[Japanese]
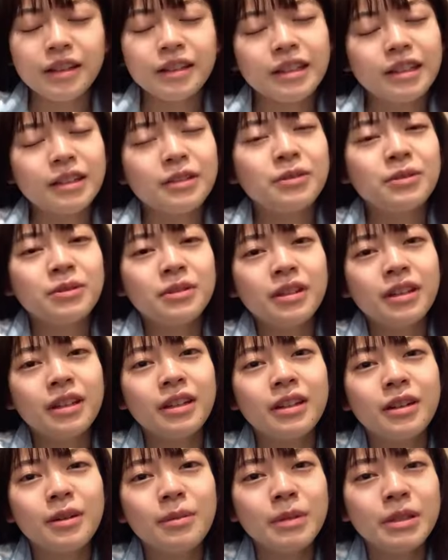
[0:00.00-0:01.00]
昨日ね
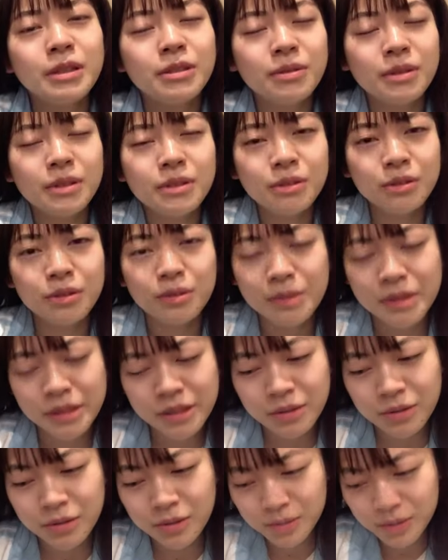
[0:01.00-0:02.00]
頑張ってファンの人見つ
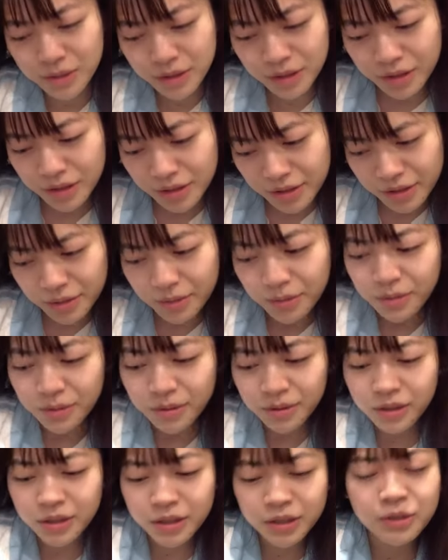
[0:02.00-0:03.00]
けようと思ったんですけど
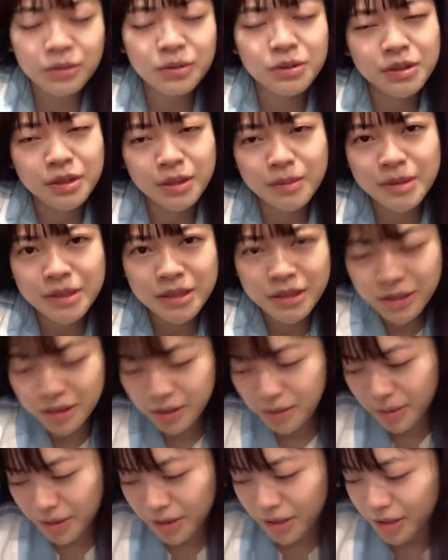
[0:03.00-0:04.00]
一、人しか見つけられ
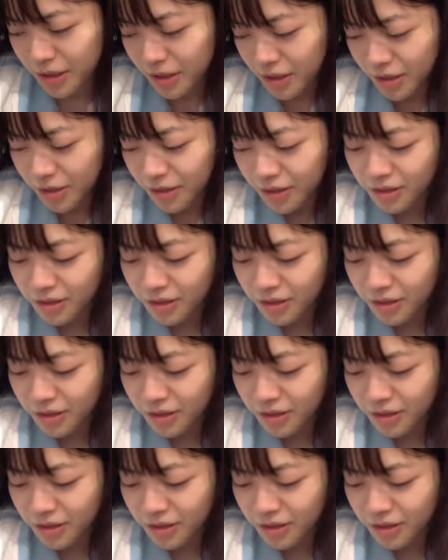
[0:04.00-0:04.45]
ませんでした